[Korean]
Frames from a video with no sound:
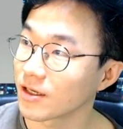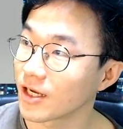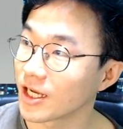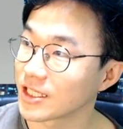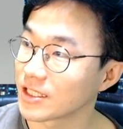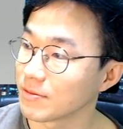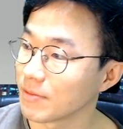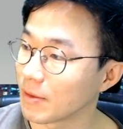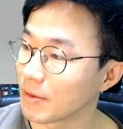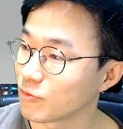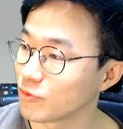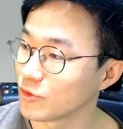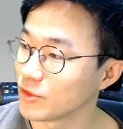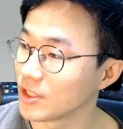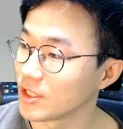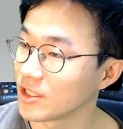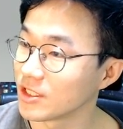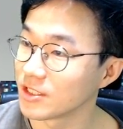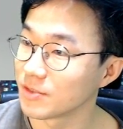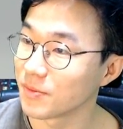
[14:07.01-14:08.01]
가슴 아픈
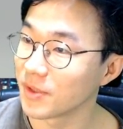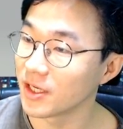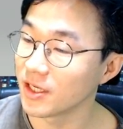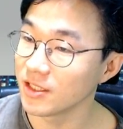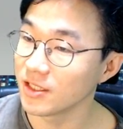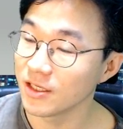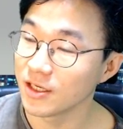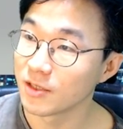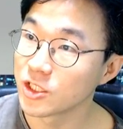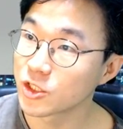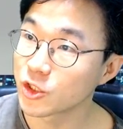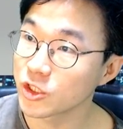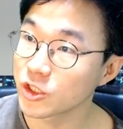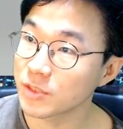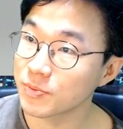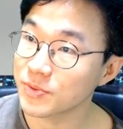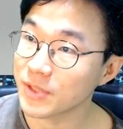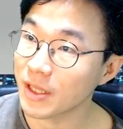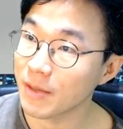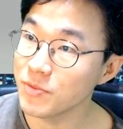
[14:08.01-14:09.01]
얘기지만
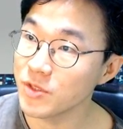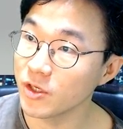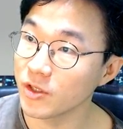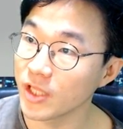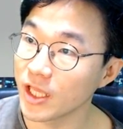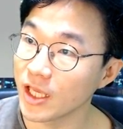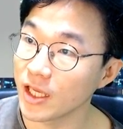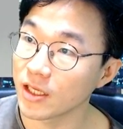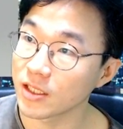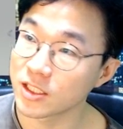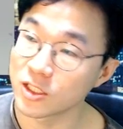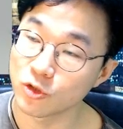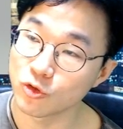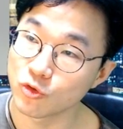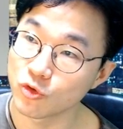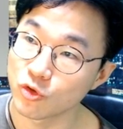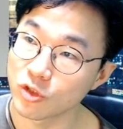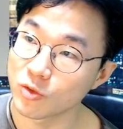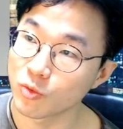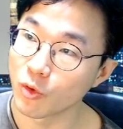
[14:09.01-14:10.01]
2013년에
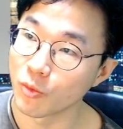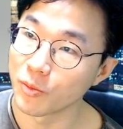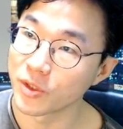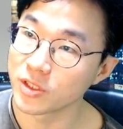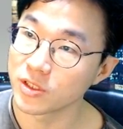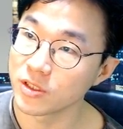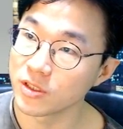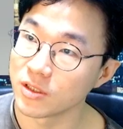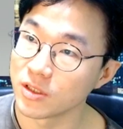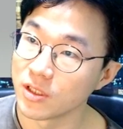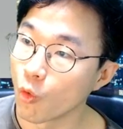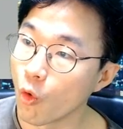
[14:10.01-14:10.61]
기준으로 보면은